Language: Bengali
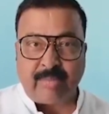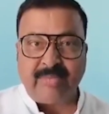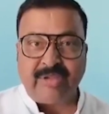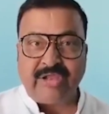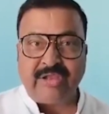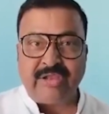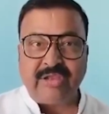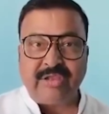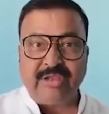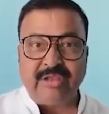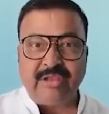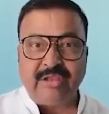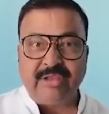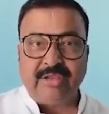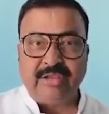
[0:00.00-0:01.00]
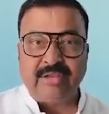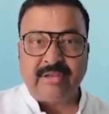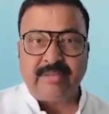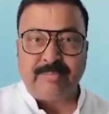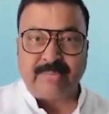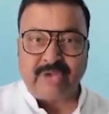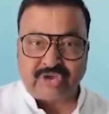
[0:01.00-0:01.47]
আমি
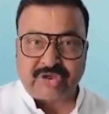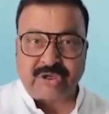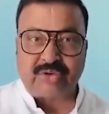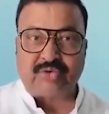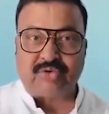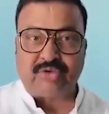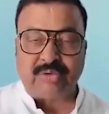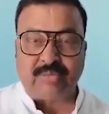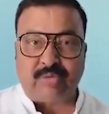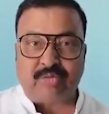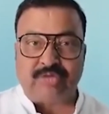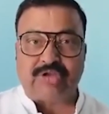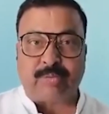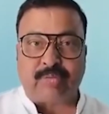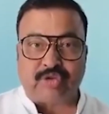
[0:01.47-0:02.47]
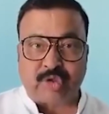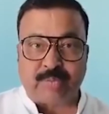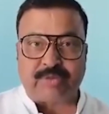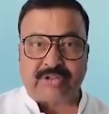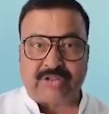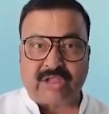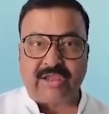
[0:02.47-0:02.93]
বিশ্বাস করি মমতা
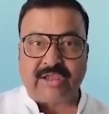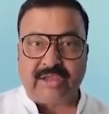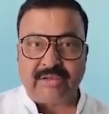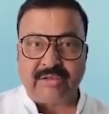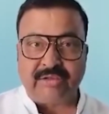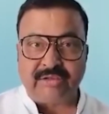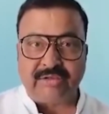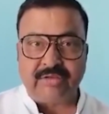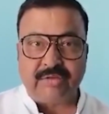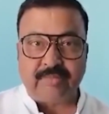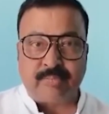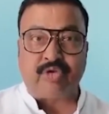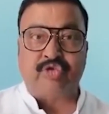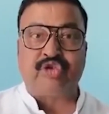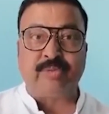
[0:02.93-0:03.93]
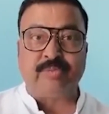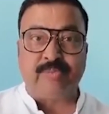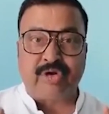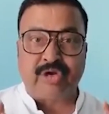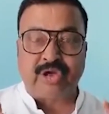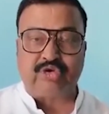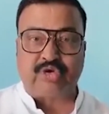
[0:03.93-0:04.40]
বন্দ্যোপাধ্যায়
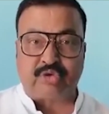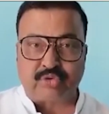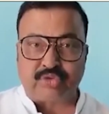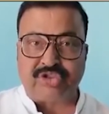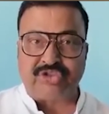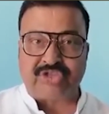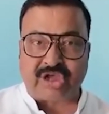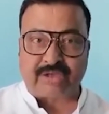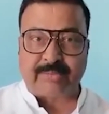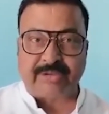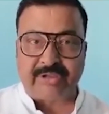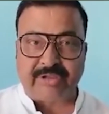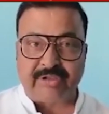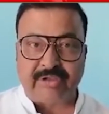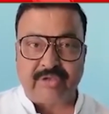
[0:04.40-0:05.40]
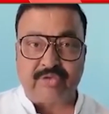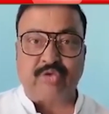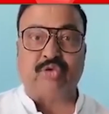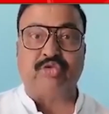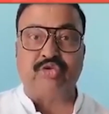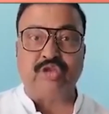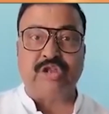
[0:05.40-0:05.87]
পশ্চিমবঙ্গে যতদিন থাকবে
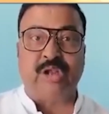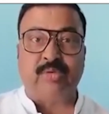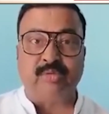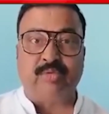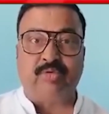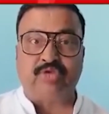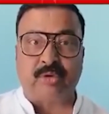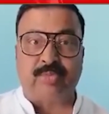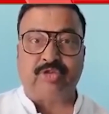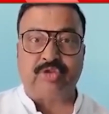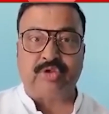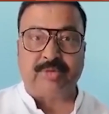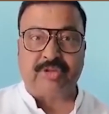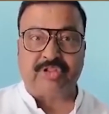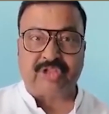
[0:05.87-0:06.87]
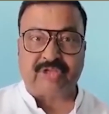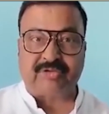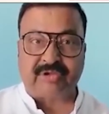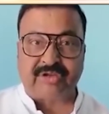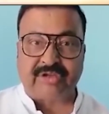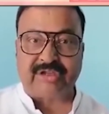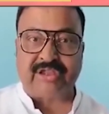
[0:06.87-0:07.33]
ততদিন আমি মমতা
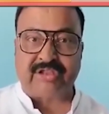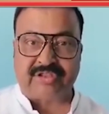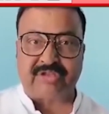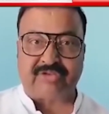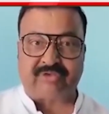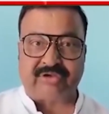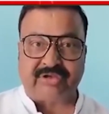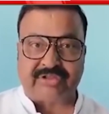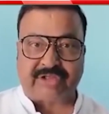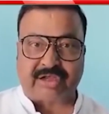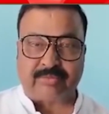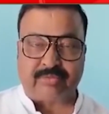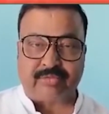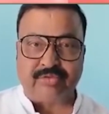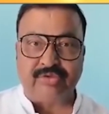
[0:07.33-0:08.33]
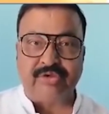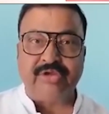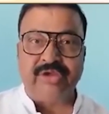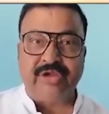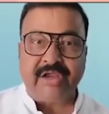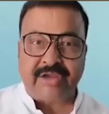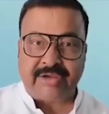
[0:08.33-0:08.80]
বন্দ্যোপাধ্যায়ের সঙ্গে নেত্রীর সঙ্গে থাকবো
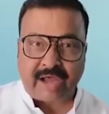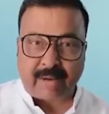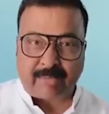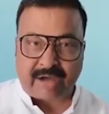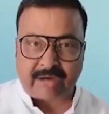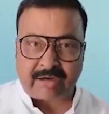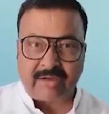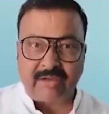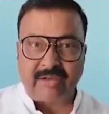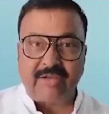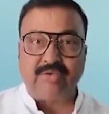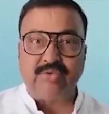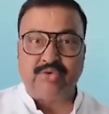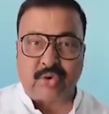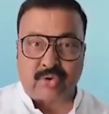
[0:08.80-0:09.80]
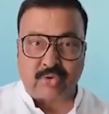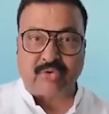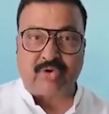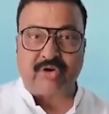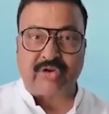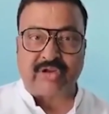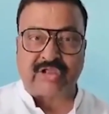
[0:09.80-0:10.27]
সেটা আমার
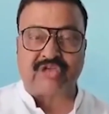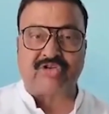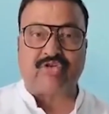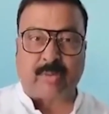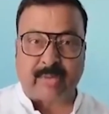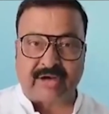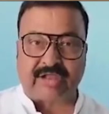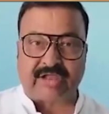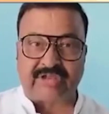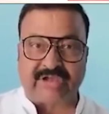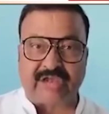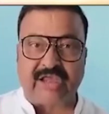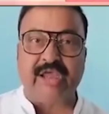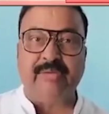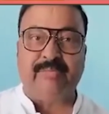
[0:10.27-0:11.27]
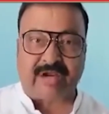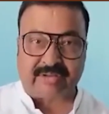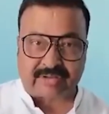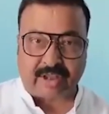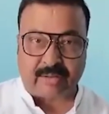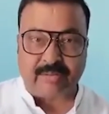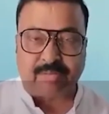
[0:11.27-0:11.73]
জনগণের কাছে সবার কাছে এই
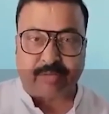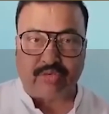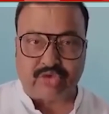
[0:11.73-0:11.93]
বার্তা আমি